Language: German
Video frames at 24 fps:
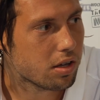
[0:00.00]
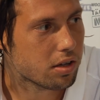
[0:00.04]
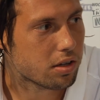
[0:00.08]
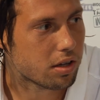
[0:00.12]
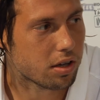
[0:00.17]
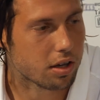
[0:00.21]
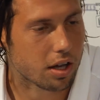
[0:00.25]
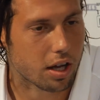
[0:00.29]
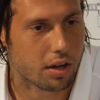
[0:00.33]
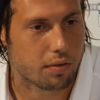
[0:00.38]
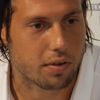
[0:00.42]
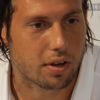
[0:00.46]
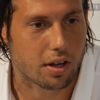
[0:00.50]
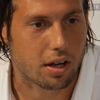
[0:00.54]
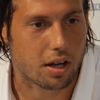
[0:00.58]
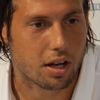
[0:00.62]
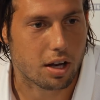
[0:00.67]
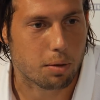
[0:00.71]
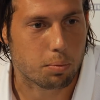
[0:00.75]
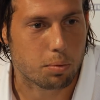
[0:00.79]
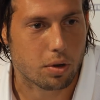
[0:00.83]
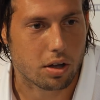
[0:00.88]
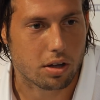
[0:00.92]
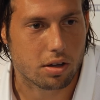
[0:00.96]
dann direkt wieder
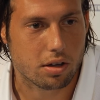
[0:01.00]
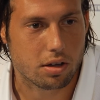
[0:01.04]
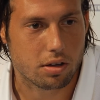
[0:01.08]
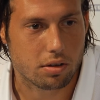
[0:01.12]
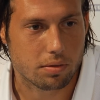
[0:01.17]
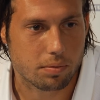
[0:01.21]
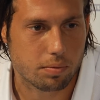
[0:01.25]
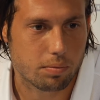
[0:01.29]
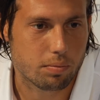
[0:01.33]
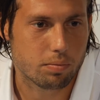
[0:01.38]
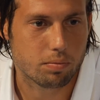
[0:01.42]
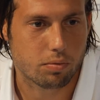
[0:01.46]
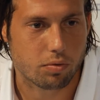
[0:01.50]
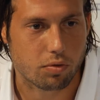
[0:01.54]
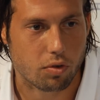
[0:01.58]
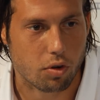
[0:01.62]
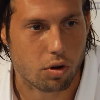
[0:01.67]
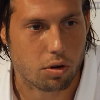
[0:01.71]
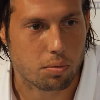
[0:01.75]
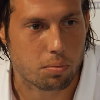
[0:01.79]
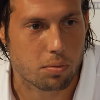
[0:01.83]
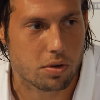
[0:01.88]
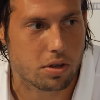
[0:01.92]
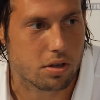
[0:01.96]
geklappt hat,
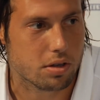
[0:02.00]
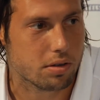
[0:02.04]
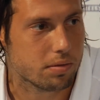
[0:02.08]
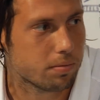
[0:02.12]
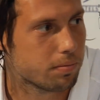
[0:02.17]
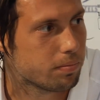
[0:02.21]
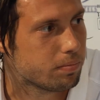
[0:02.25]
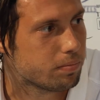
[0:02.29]
freut mich.